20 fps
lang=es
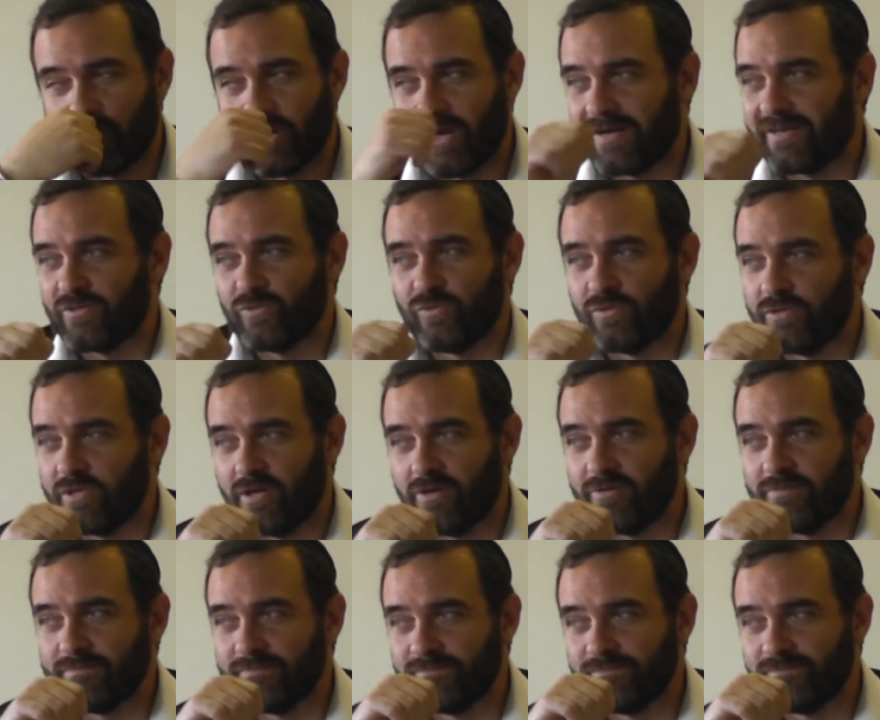era el resultado.
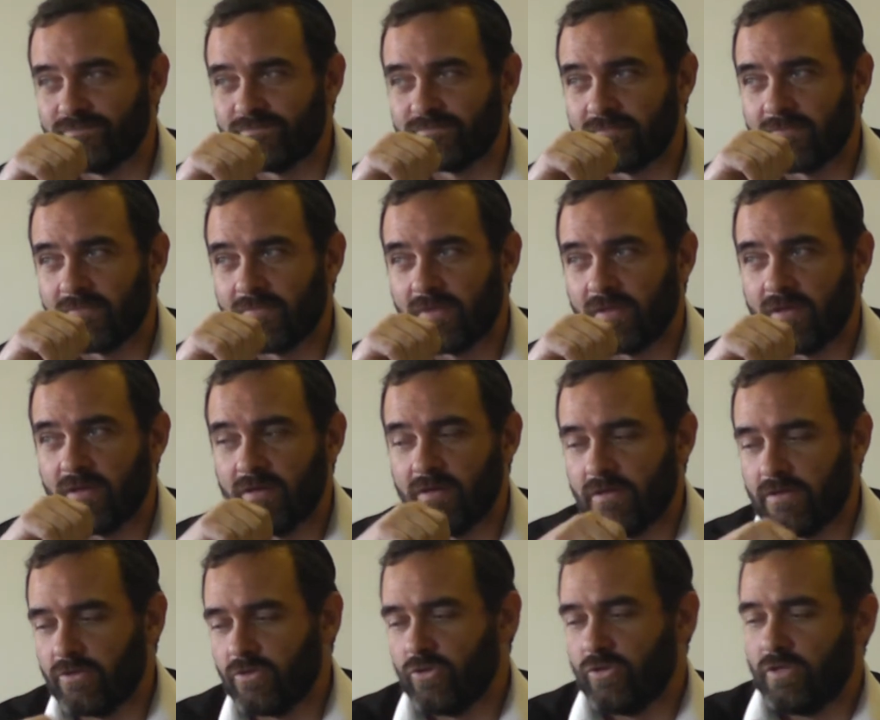
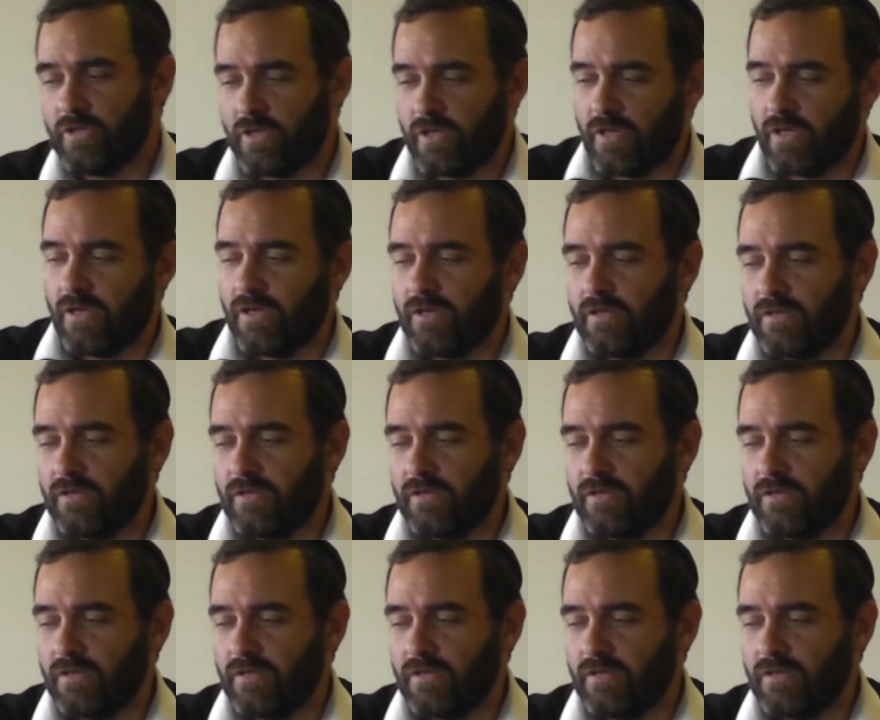Yo dije.